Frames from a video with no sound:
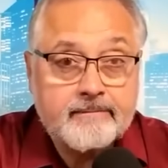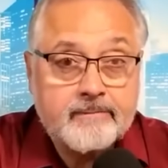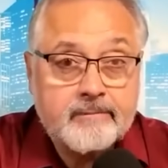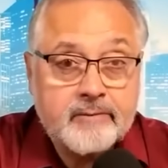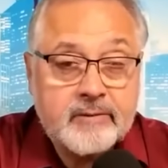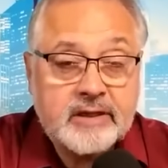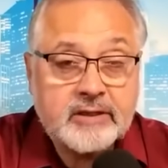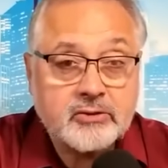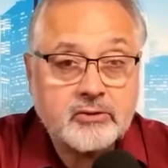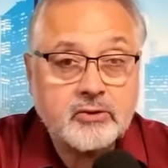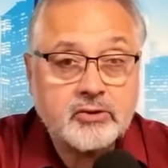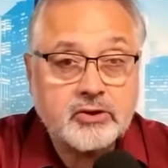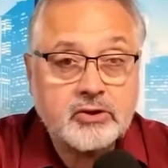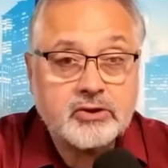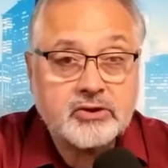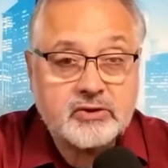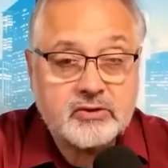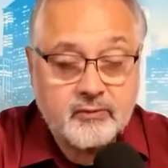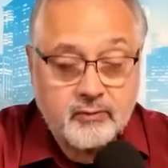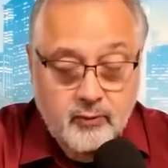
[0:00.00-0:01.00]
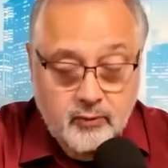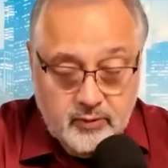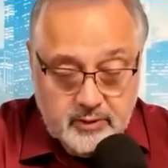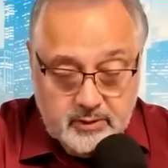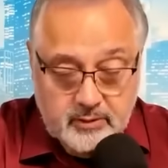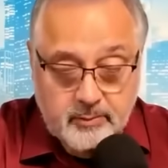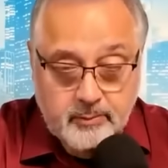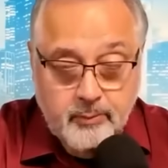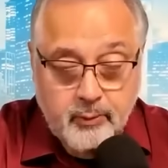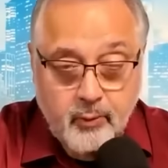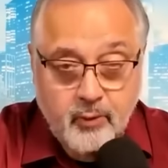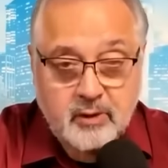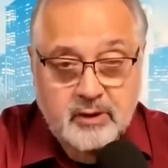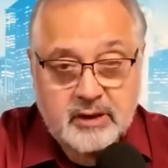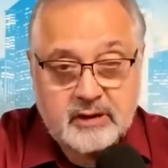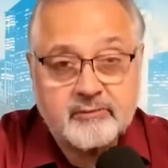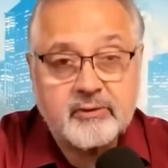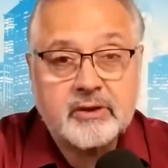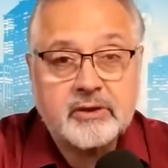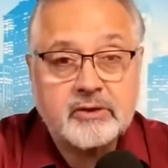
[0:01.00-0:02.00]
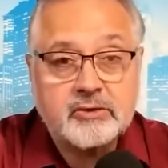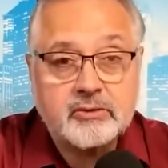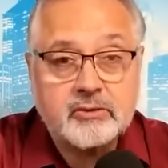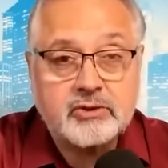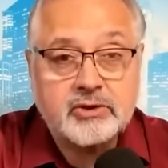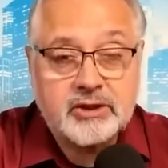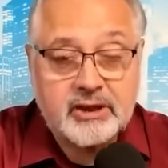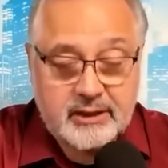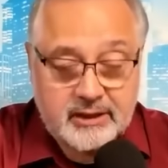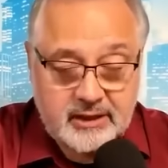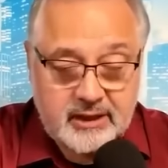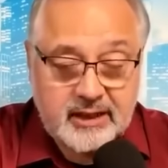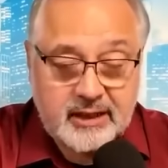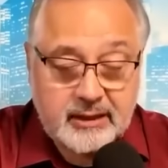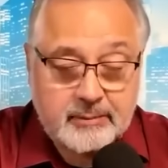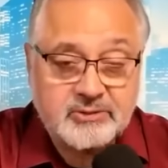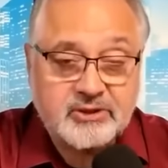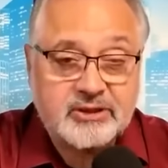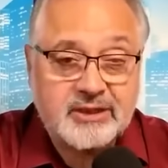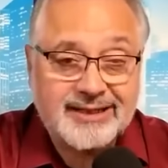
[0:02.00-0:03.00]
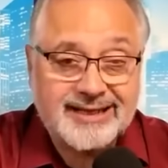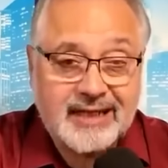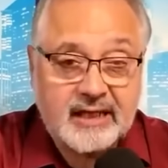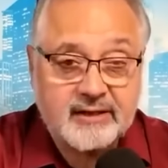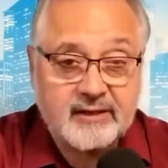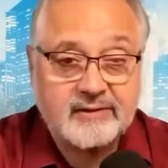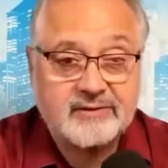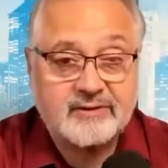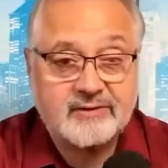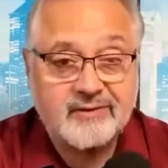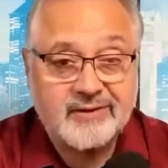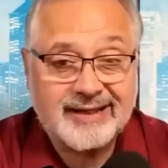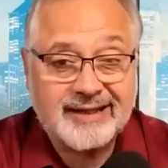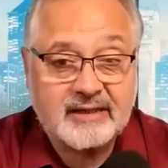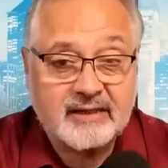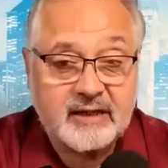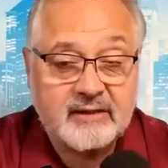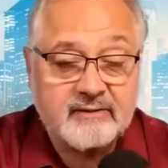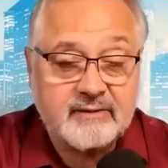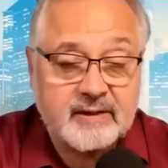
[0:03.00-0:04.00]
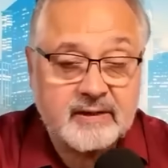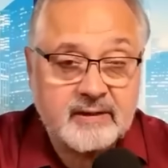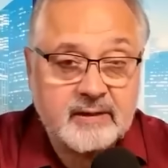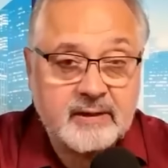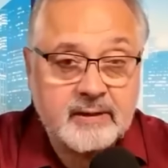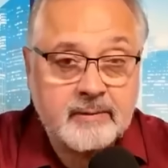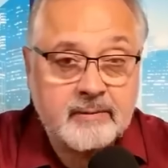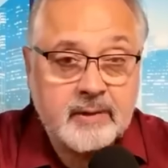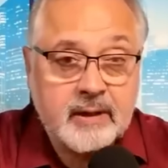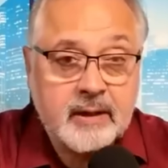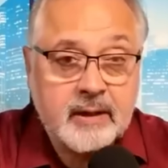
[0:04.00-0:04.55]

не существует полного изучения обстоятельств этой войны.